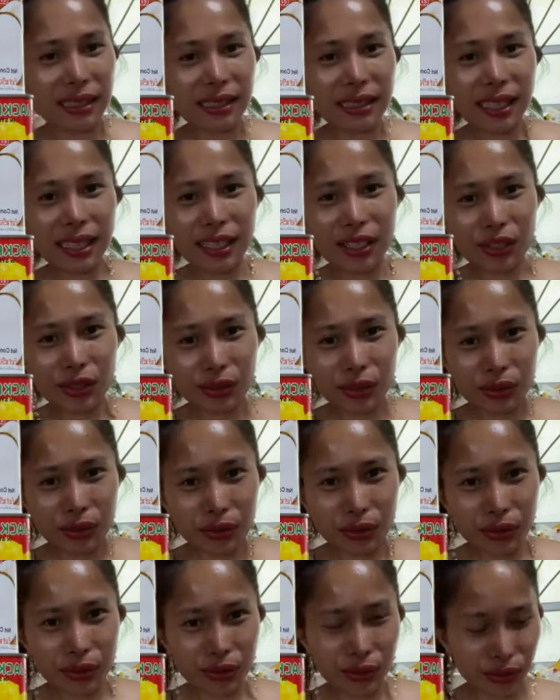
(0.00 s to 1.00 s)
Thank you.
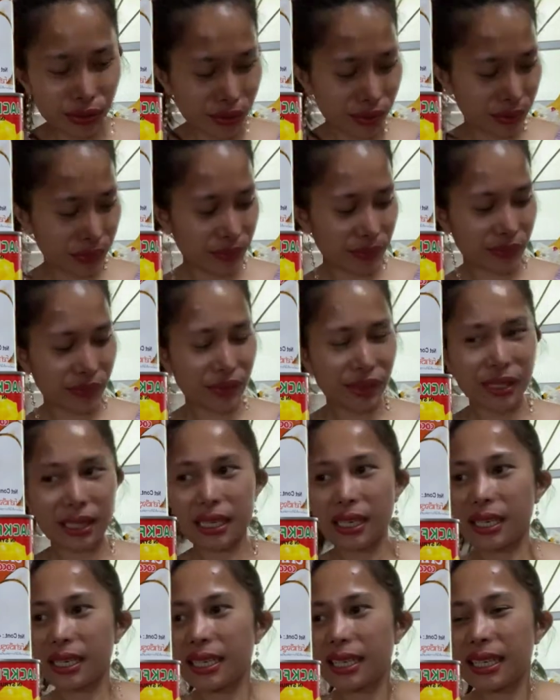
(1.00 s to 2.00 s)

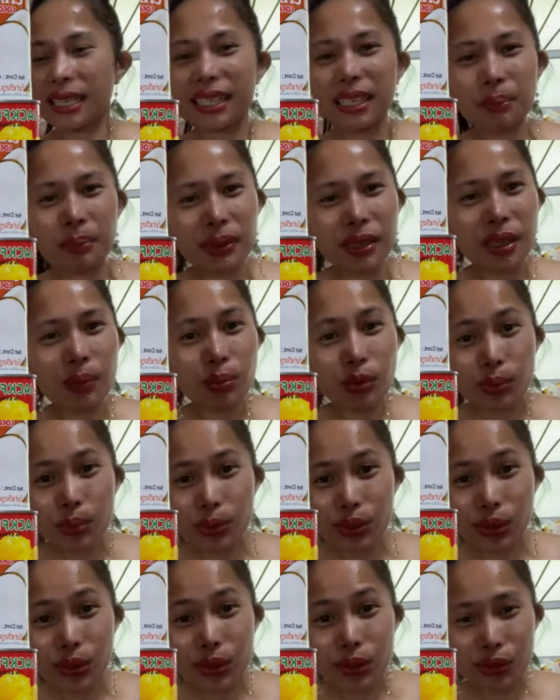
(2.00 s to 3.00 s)
Hindi pa
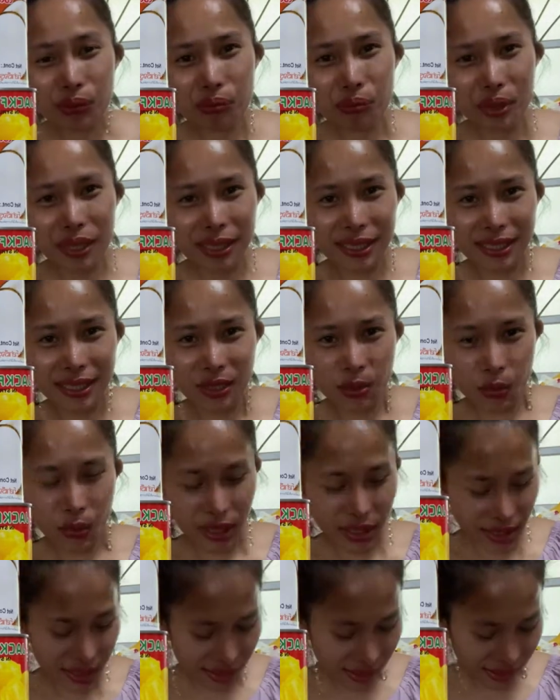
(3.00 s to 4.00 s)
napupuno yung box eh.
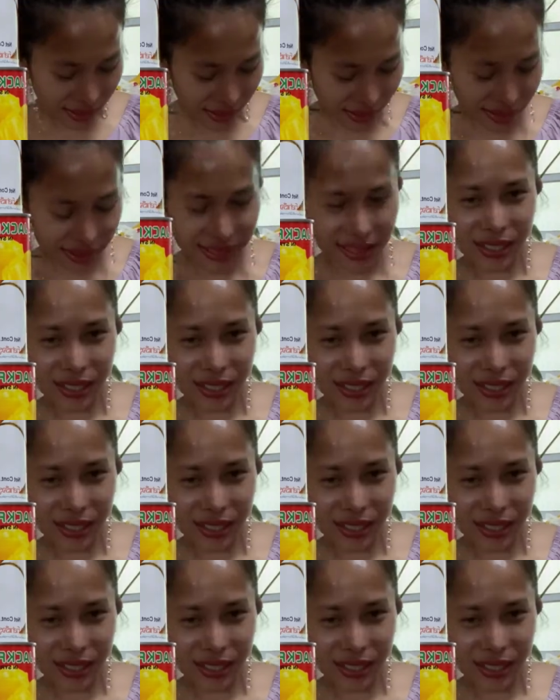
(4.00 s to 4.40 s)
Waiting ka lang sa